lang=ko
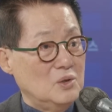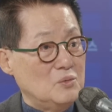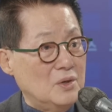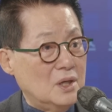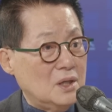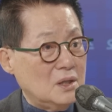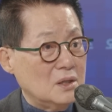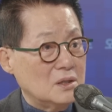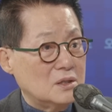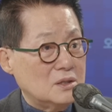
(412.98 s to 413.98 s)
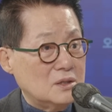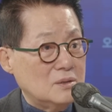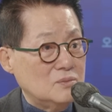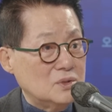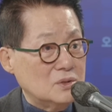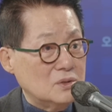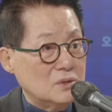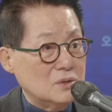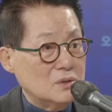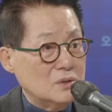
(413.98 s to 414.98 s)
왜
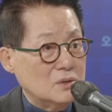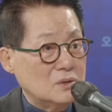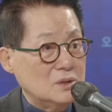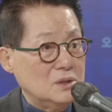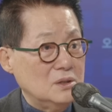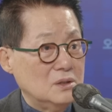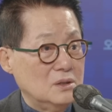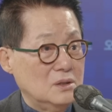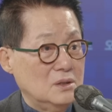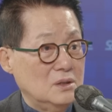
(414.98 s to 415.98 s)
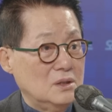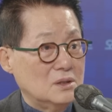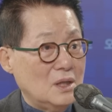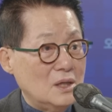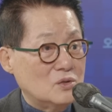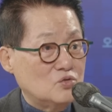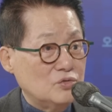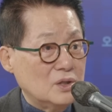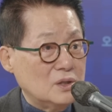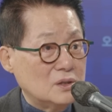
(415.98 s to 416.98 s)
김정은이 딸
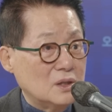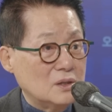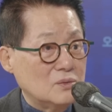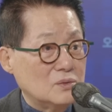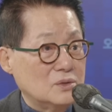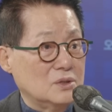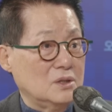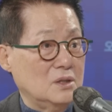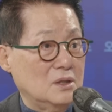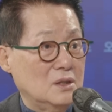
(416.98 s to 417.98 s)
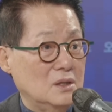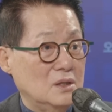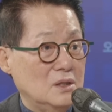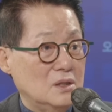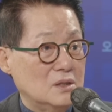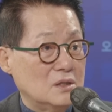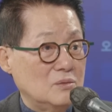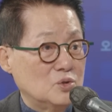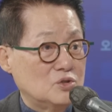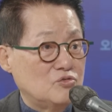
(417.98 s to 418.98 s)
주애를 데리고 그렇게
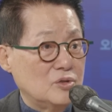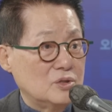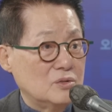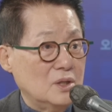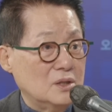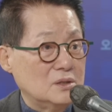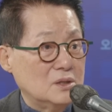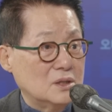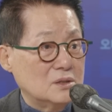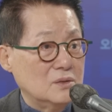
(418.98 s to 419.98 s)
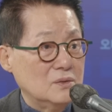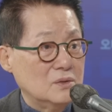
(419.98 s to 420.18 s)
데몬스트레이션을 하는지 아세요?